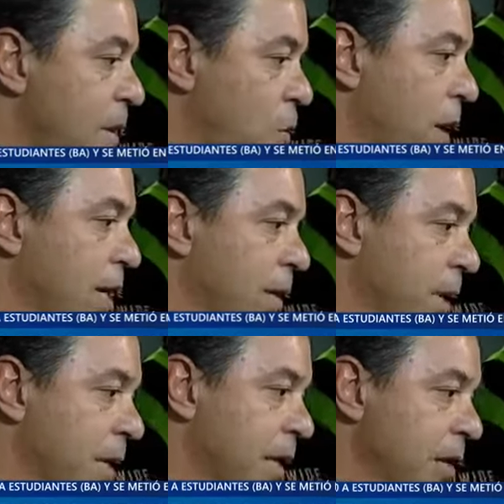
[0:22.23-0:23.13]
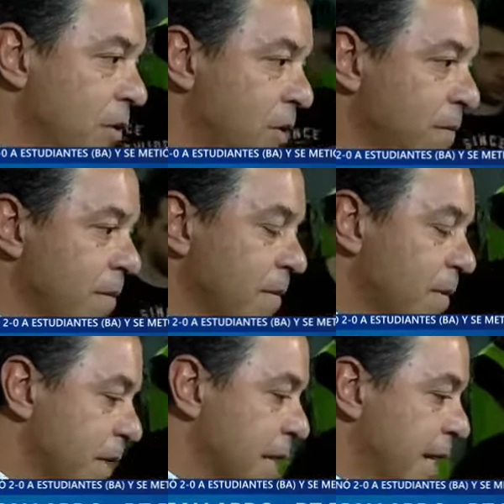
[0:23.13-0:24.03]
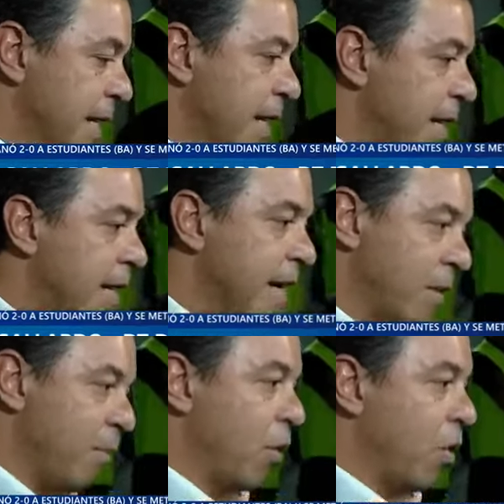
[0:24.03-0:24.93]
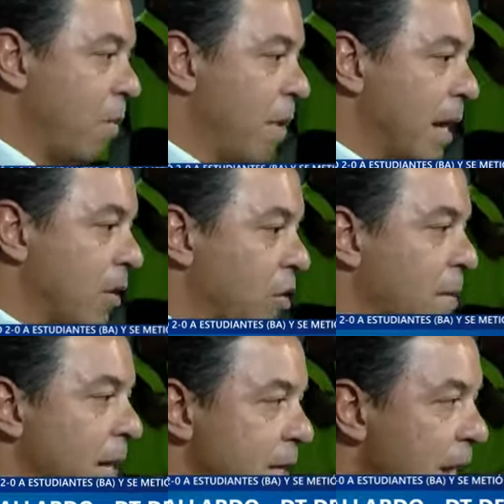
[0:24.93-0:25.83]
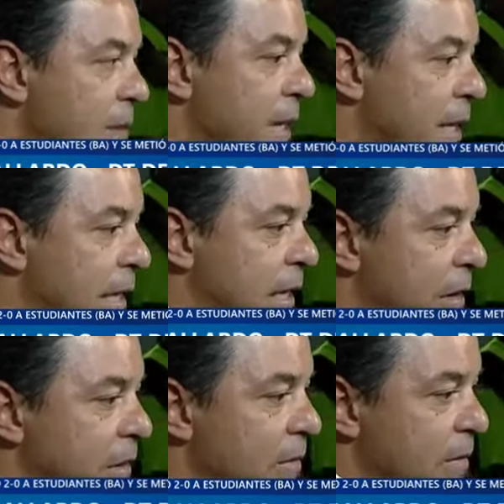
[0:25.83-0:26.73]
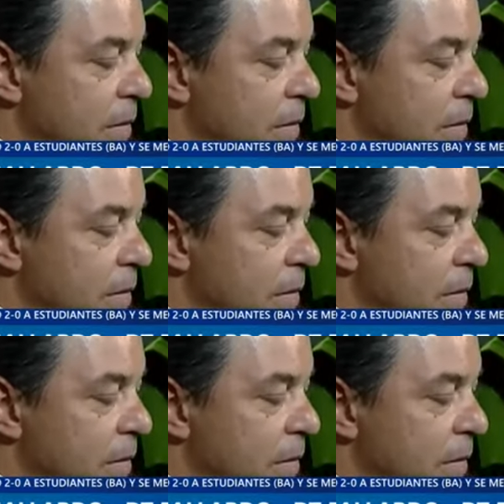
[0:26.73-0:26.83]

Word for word: jugar este partido eh, era un poco complejo, mentalmente creo.